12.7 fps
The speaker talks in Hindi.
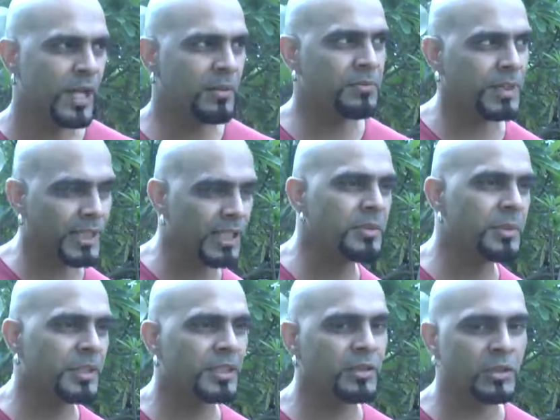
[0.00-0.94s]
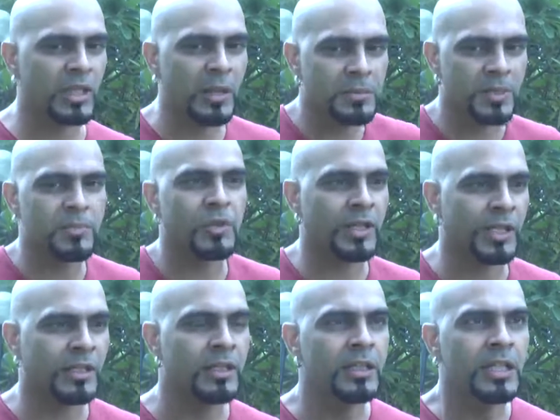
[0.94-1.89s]
हम बता नहीं पाते क्योंकि आप समझोगे
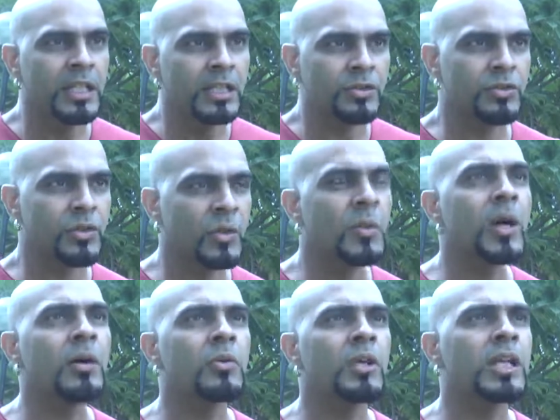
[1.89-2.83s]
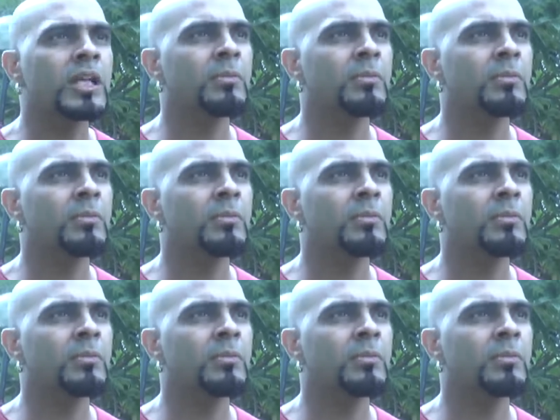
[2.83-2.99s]
नहीं जुड़वा होना